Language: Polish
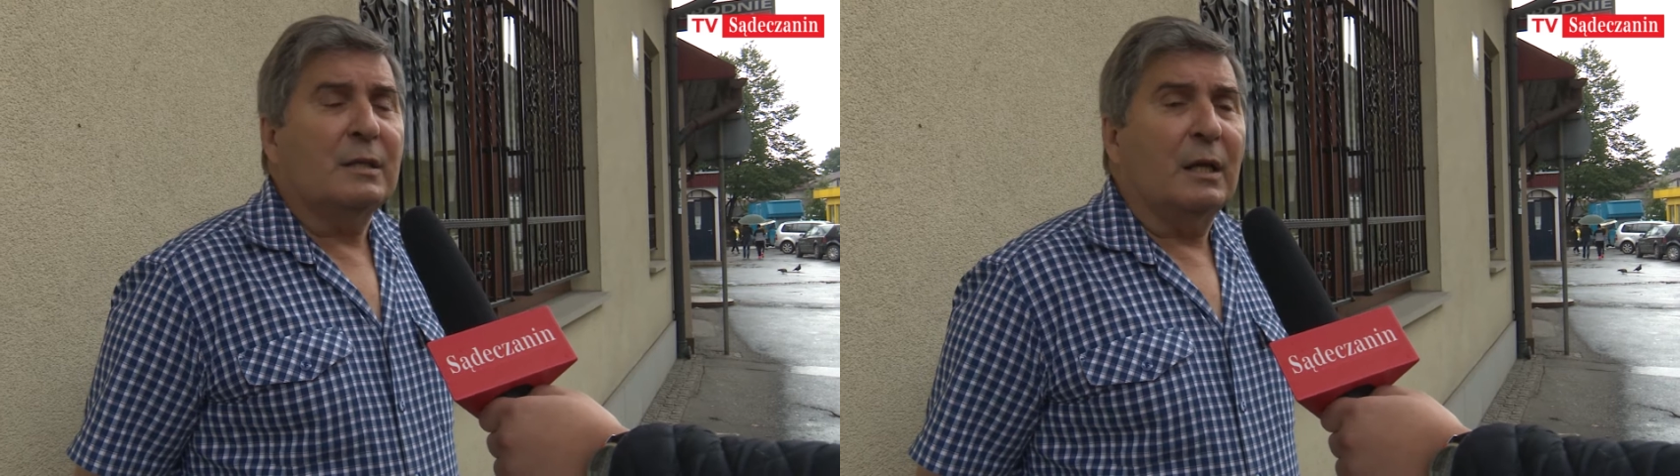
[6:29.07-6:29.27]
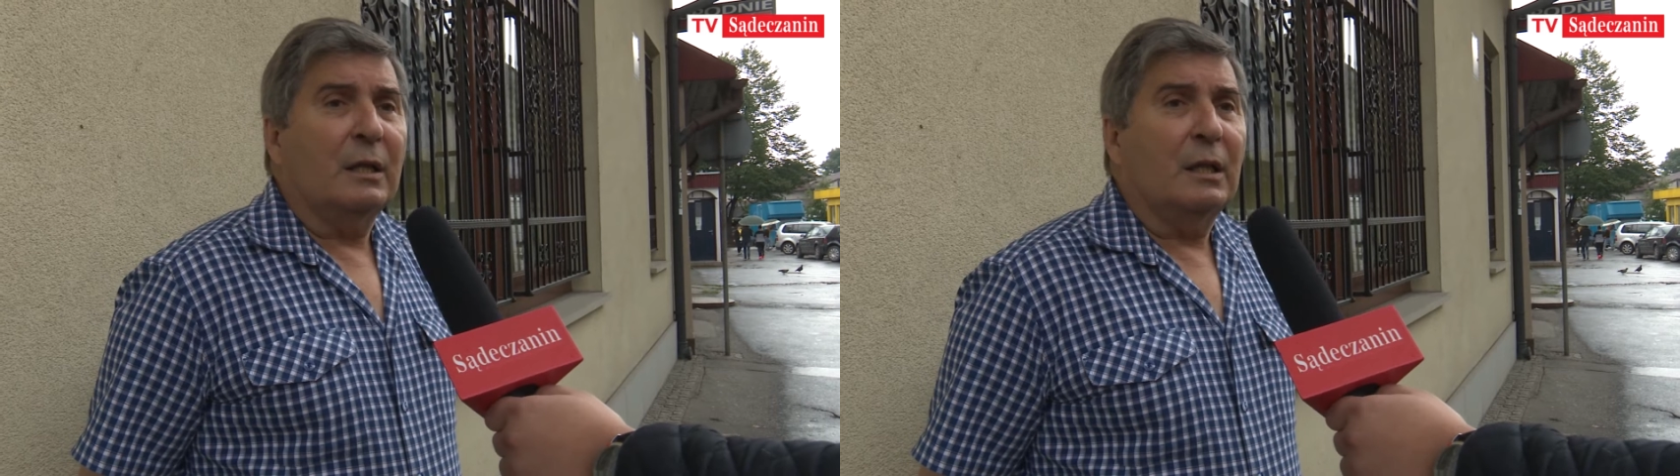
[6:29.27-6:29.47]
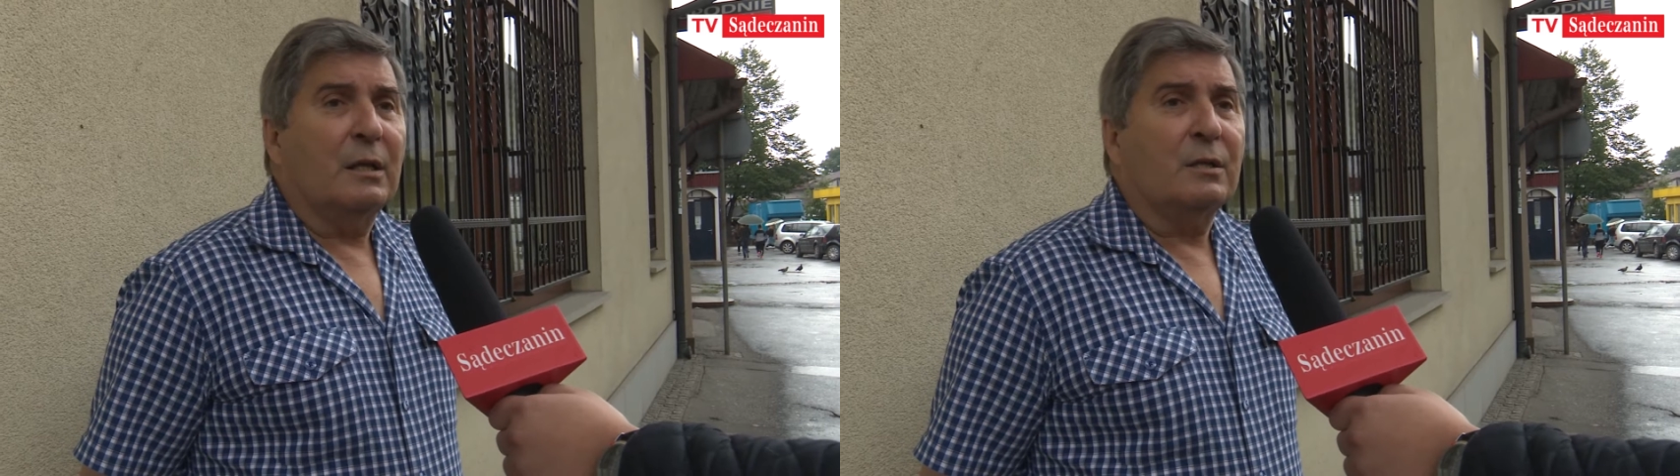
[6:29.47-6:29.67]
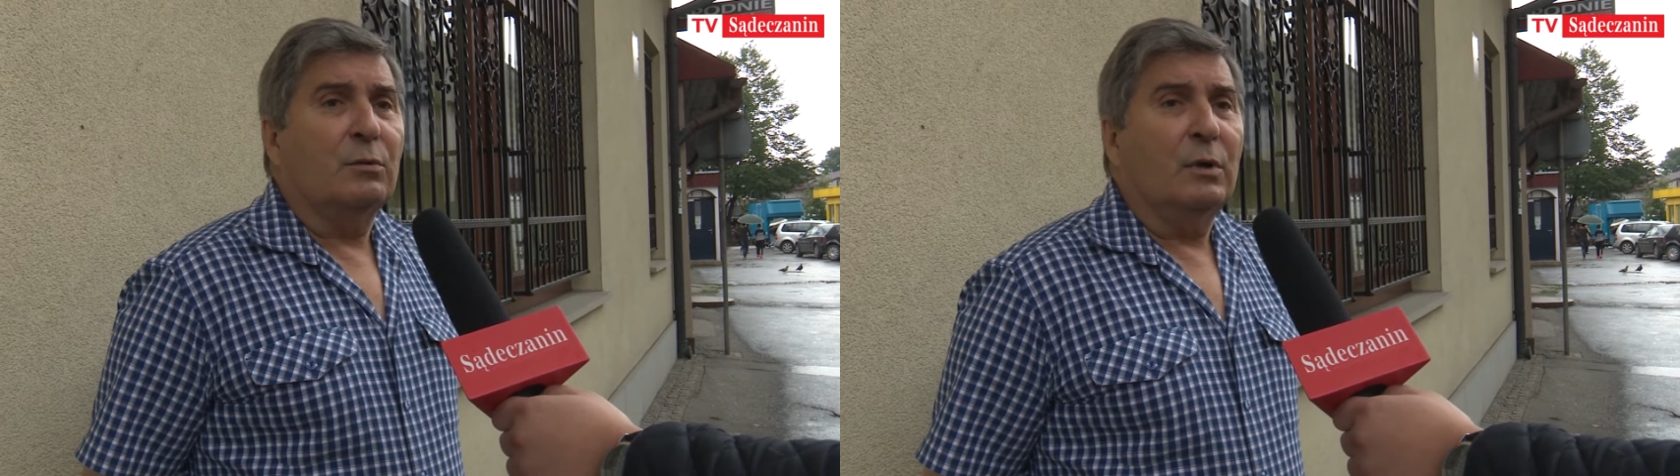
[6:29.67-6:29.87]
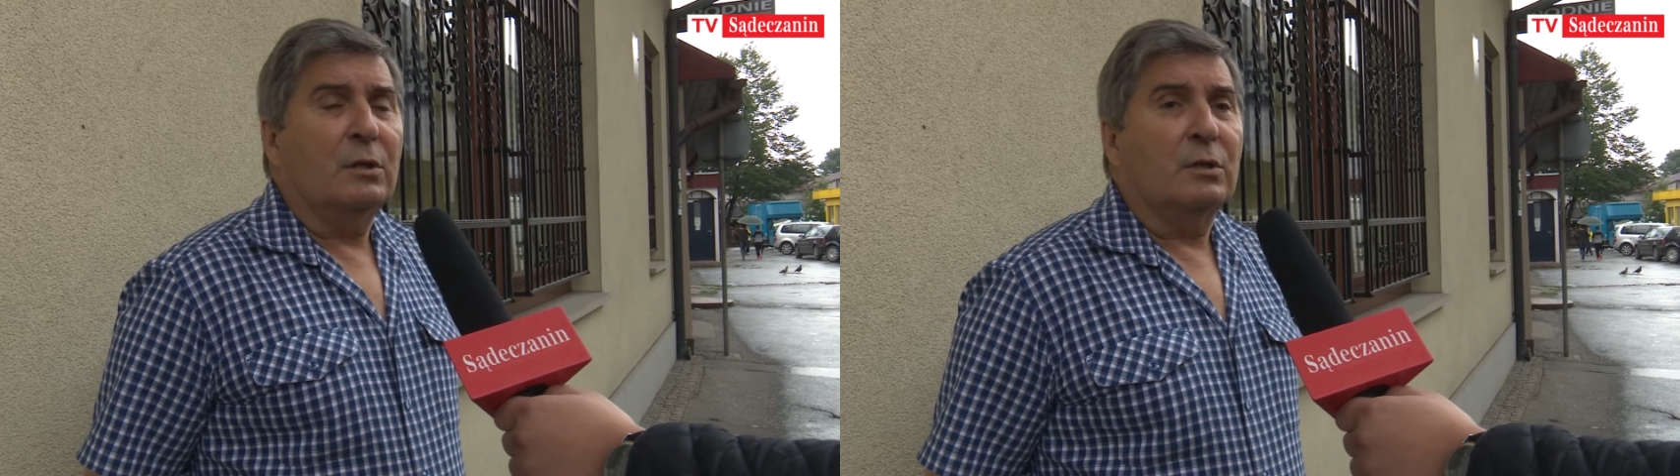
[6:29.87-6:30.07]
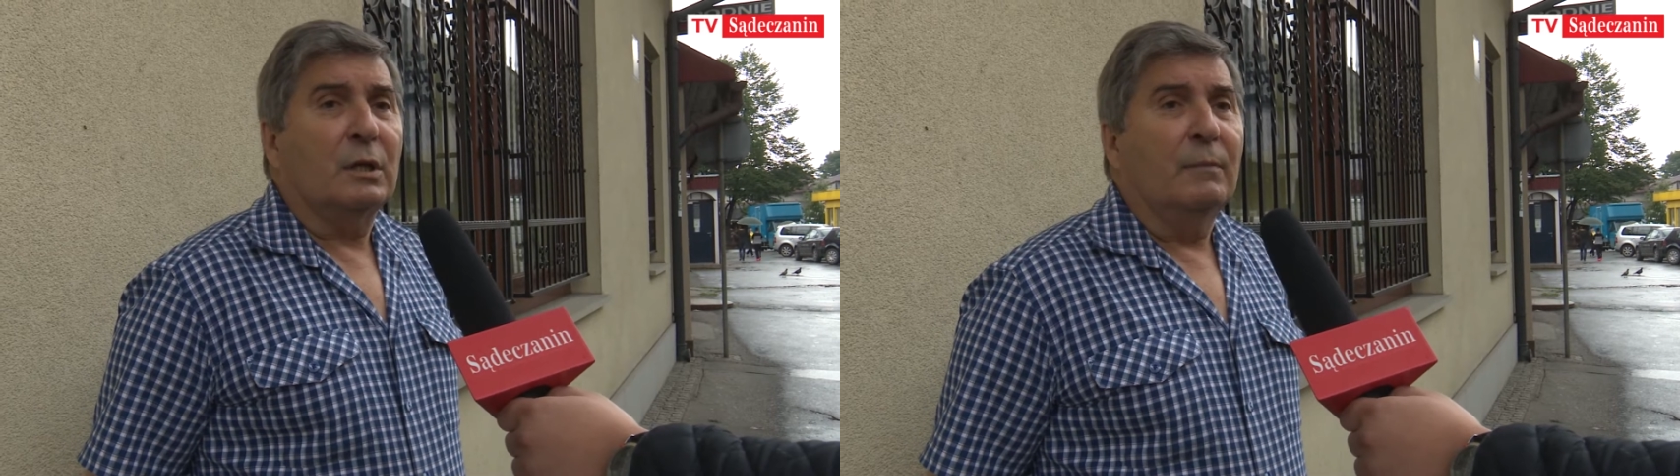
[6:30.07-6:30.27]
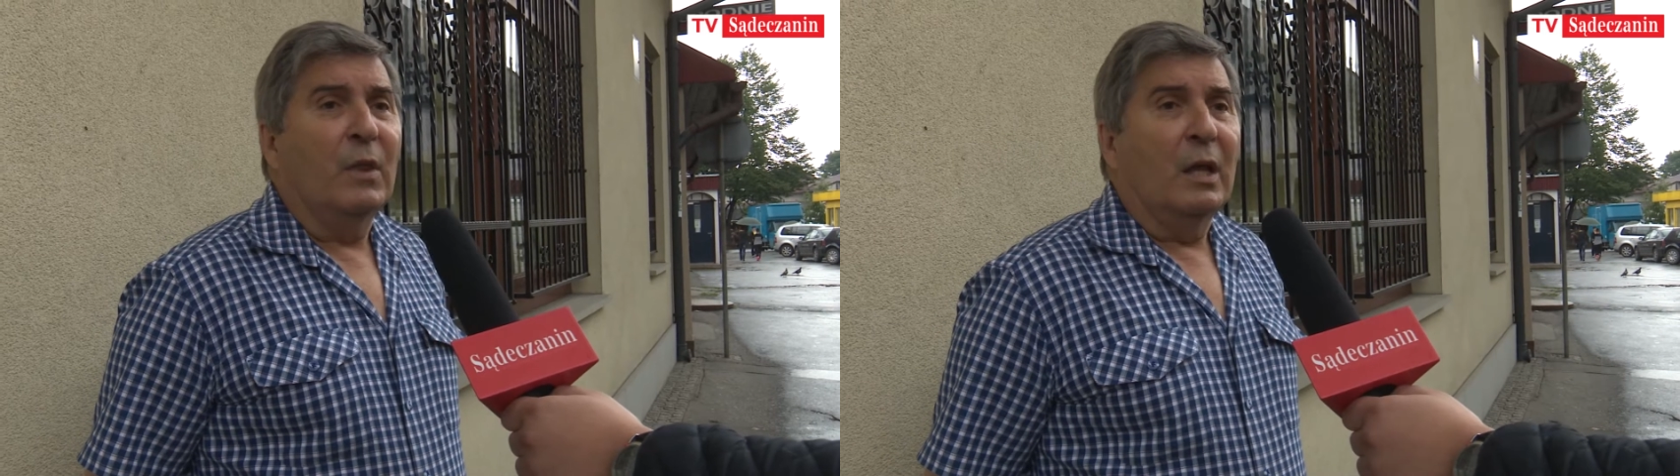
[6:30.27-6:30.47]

zainteresuje, czy,